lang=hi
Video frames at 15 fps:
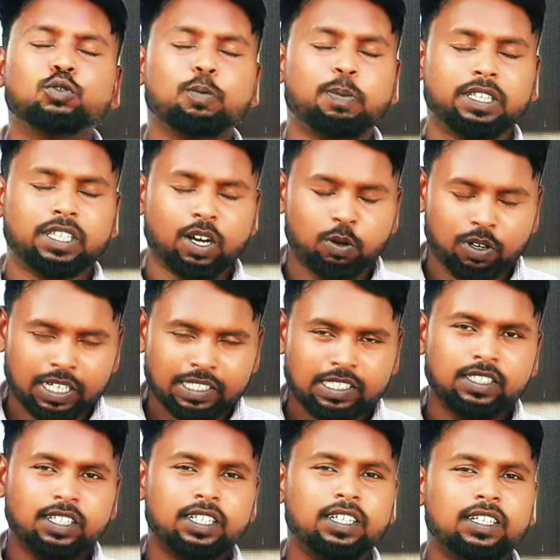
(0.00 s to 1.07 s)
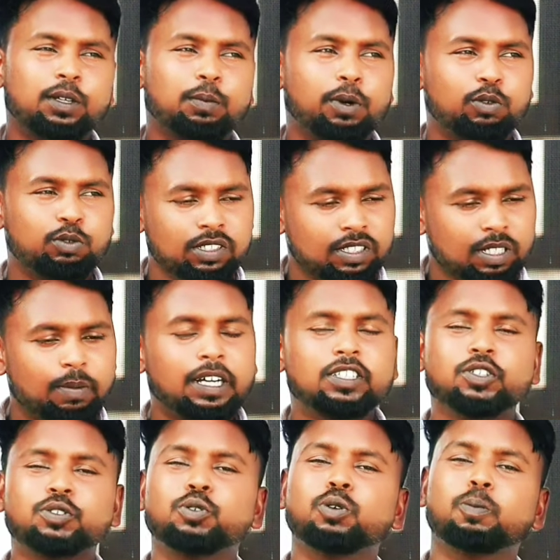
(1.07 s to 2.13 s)
इसको पता होना चाहिए कि यदि बहुजन
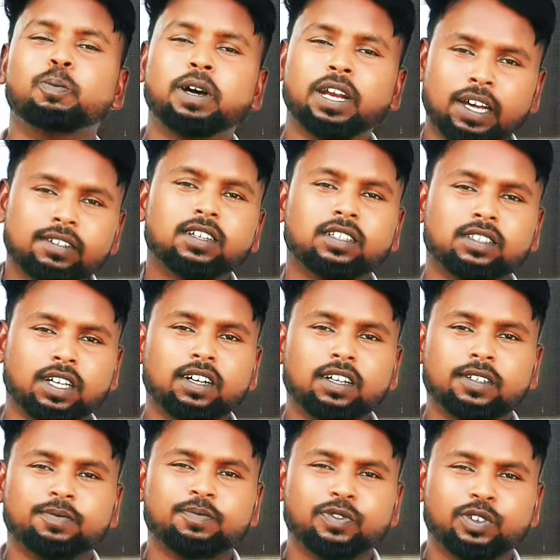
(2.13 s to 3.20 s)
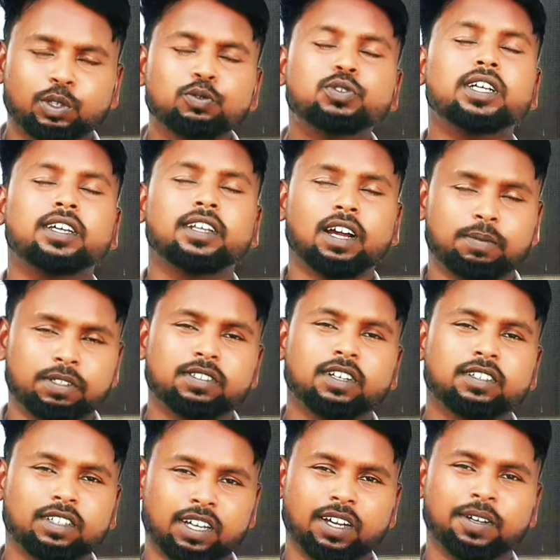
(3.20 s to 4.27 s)
समाज किसी को बना सकता है ना तो उसे गिरा
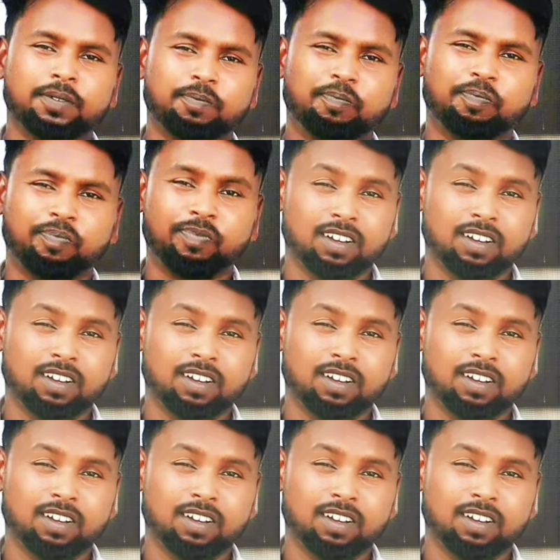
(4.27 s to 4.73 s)
भी सकता है